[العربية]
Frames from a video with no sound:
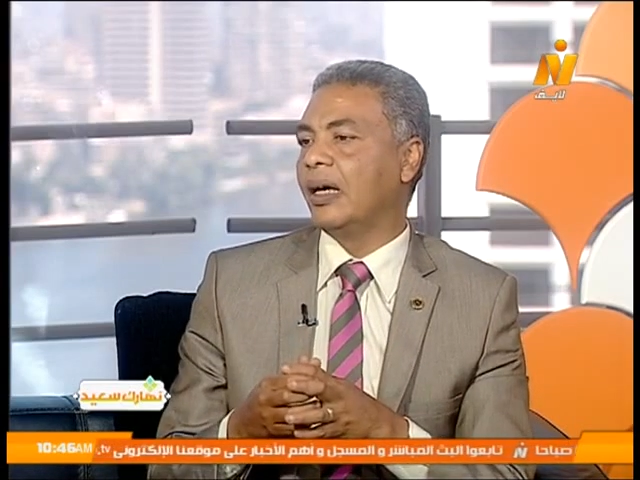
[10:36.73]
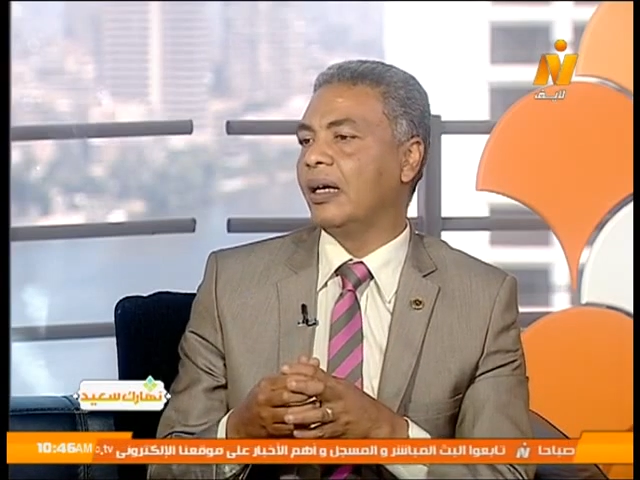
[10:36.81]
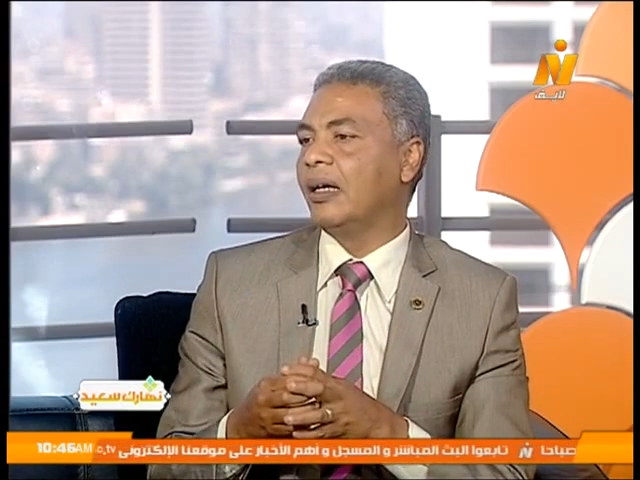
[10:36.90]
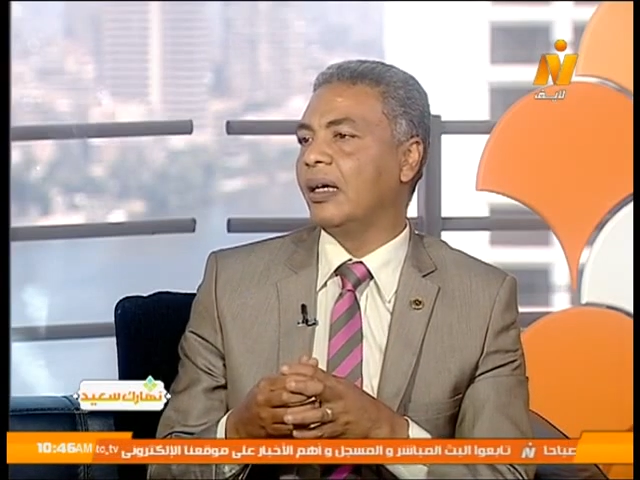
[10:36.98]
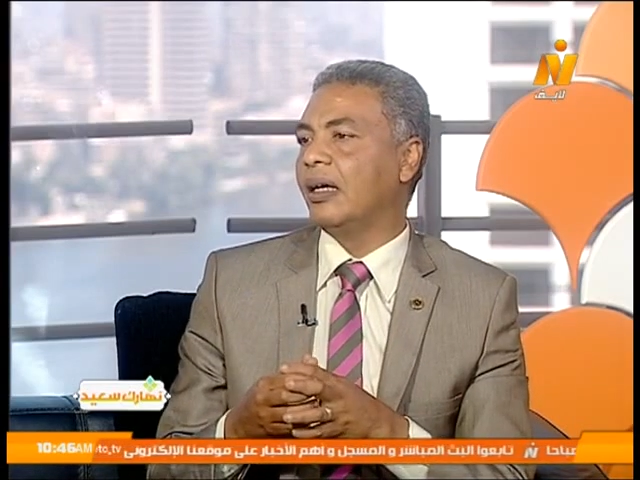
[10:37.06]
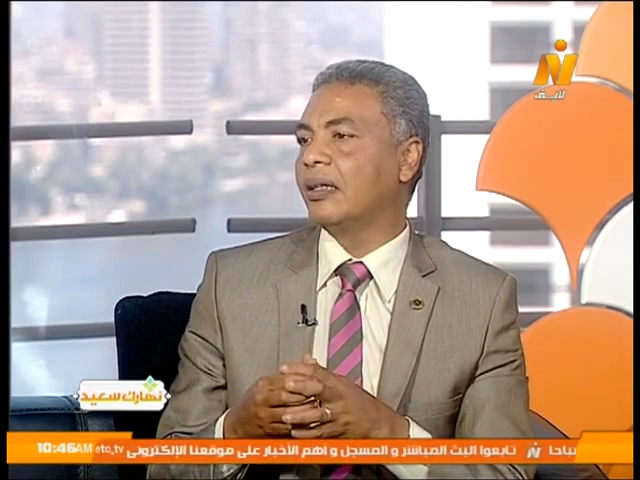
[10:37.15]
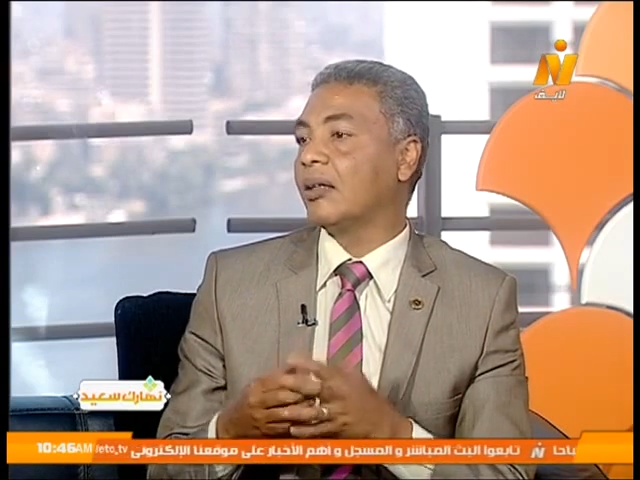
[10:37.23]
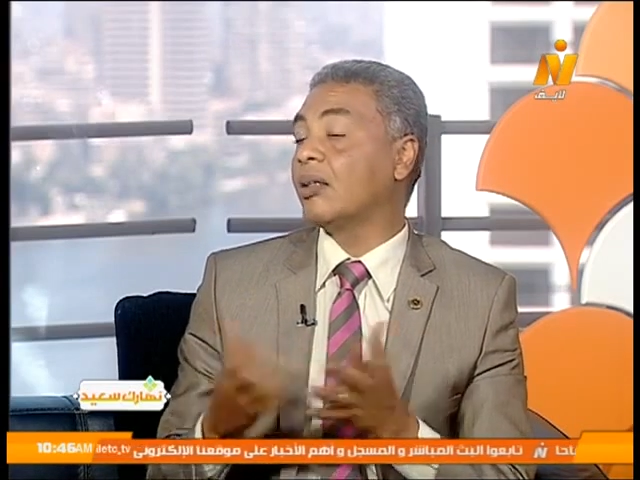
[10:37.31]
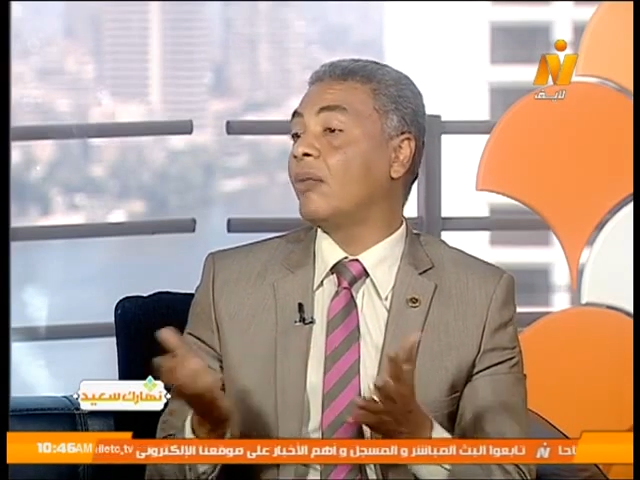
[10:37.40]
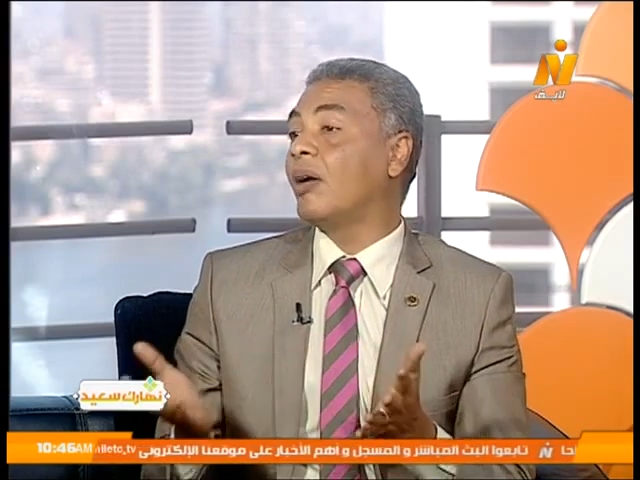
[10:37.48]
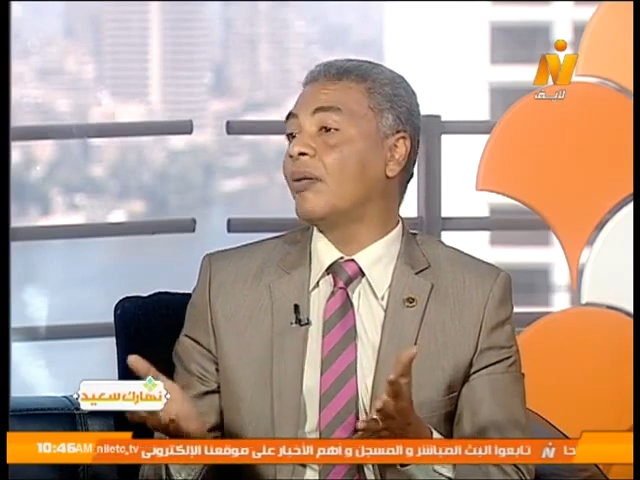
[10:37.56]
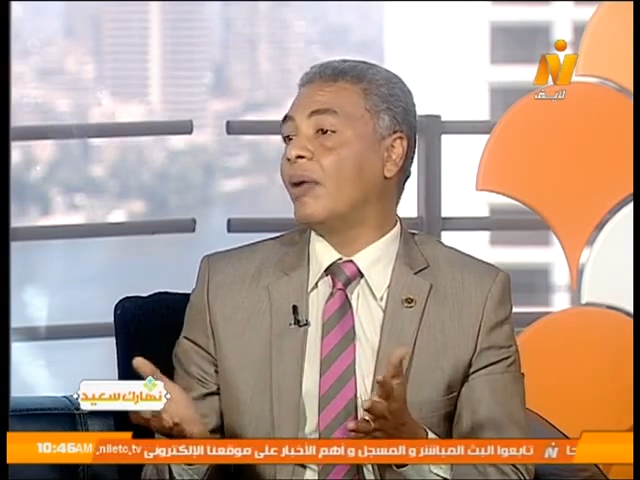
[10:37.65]
آه،
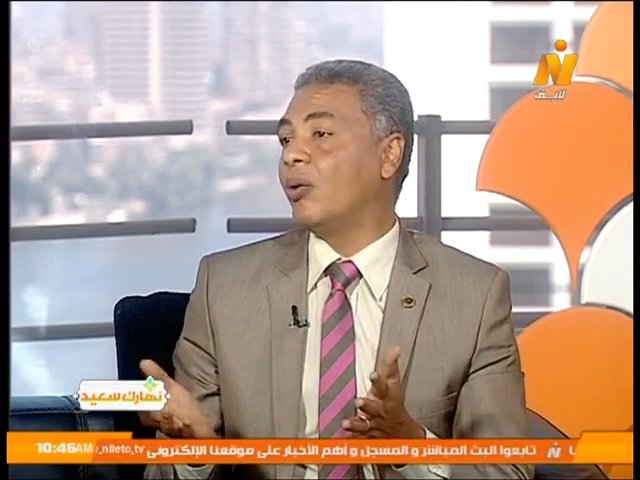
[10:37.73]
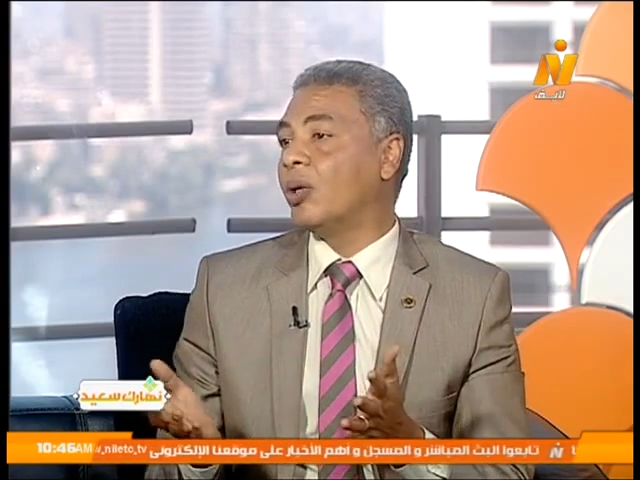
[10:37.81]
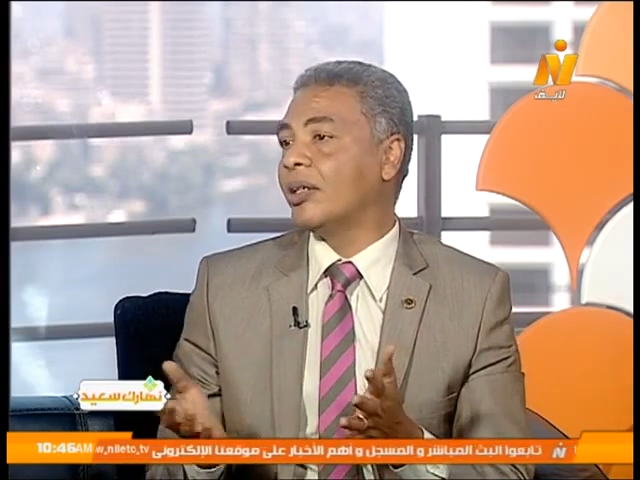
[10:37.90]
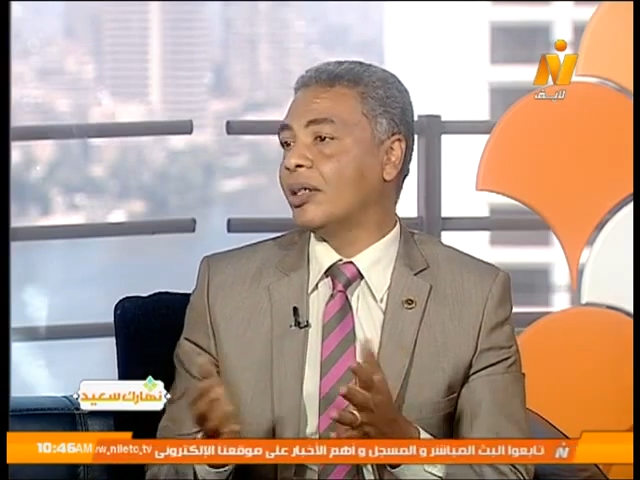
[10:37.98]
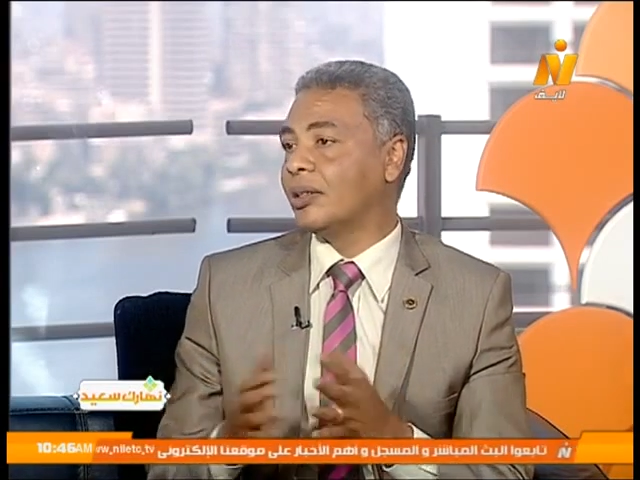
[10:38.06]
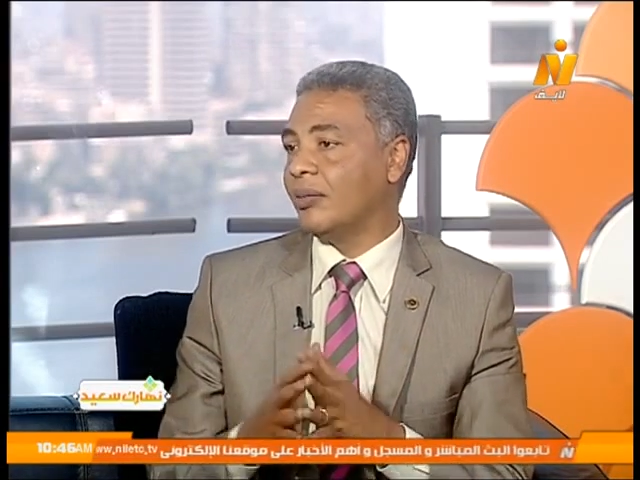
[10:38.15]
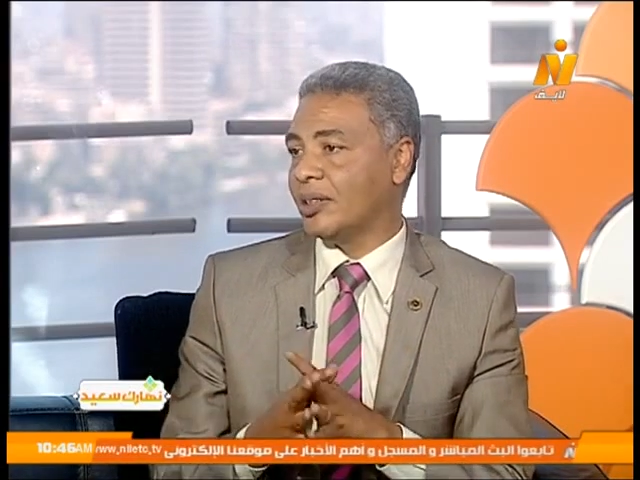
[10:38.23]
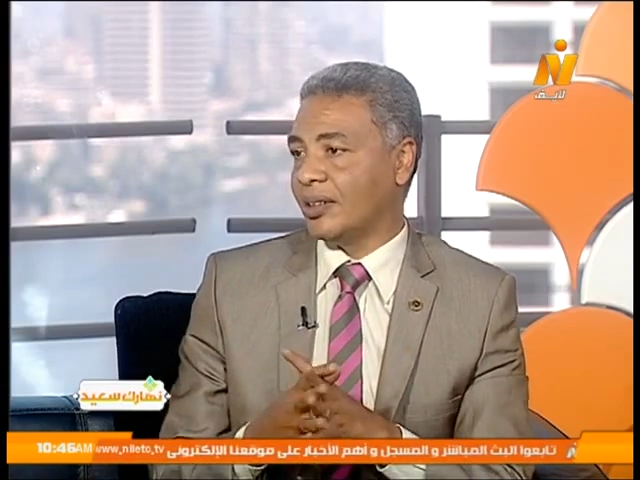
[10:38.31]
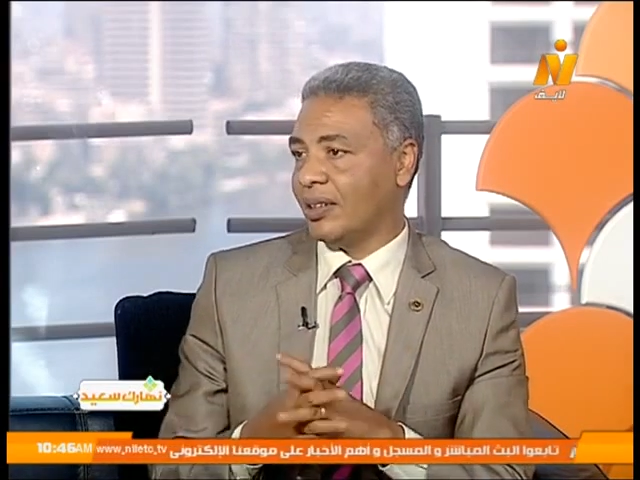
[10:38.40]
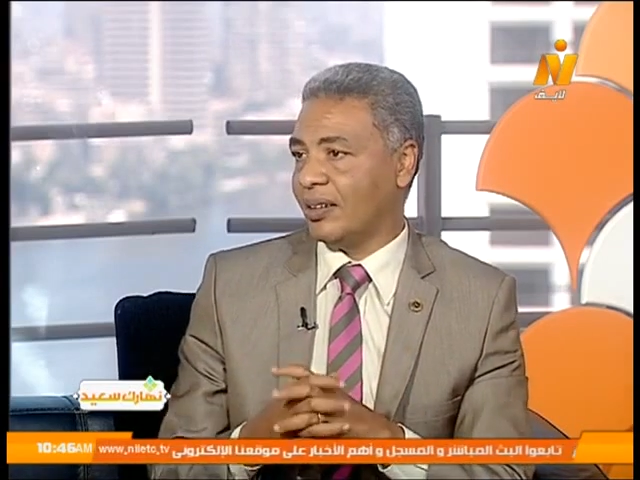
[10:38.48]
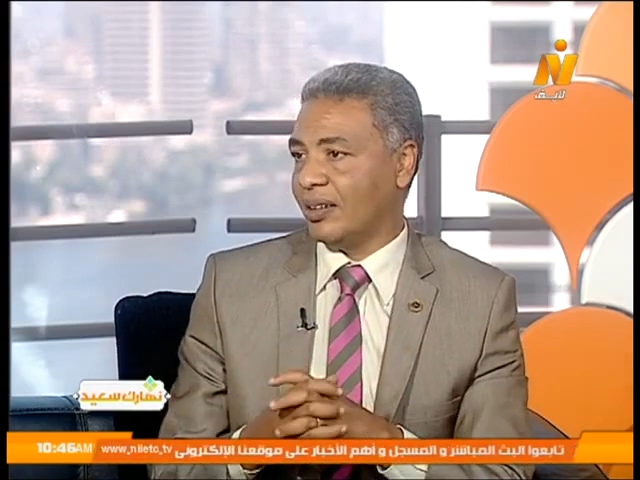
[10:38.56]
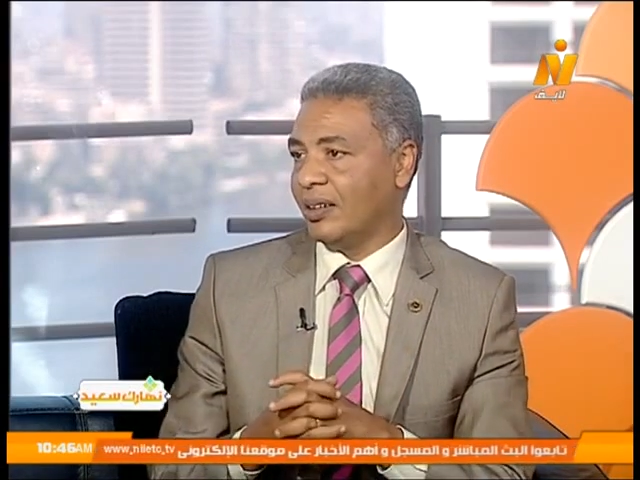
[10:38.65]
تطابق مع وجهه نظر
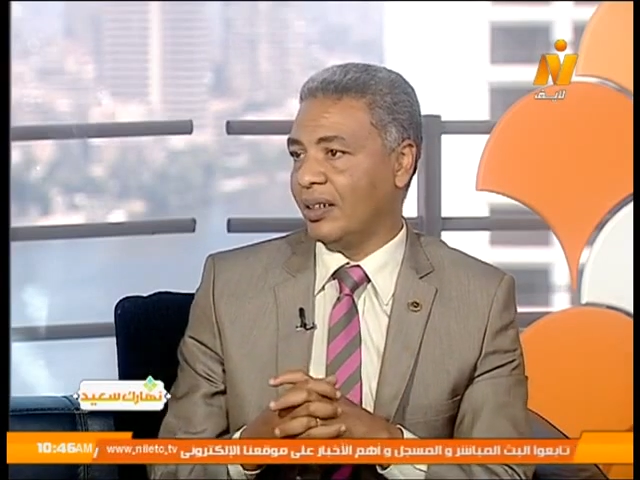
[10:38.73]
المصريه